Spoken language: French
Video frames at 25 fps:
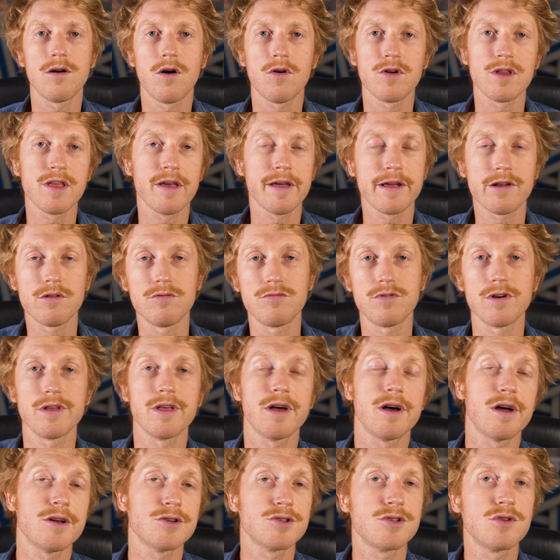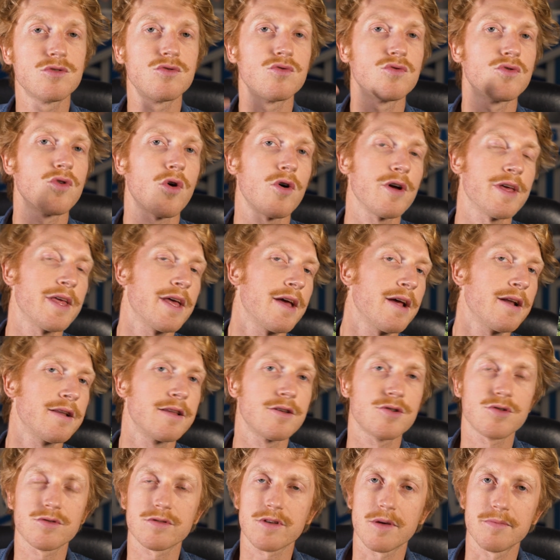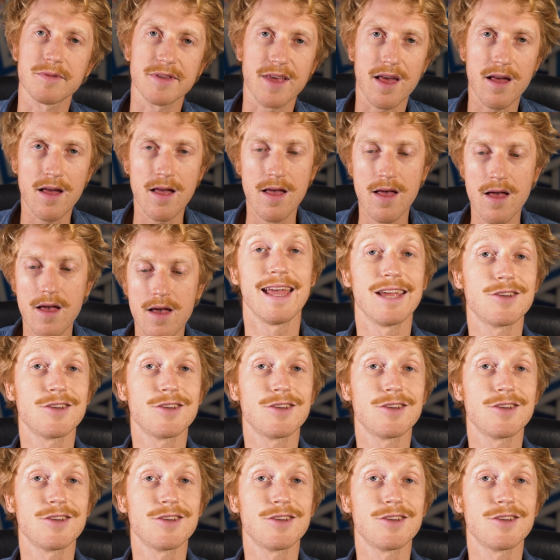en lien avec le voyage, des tutoriels, des choses comme ça.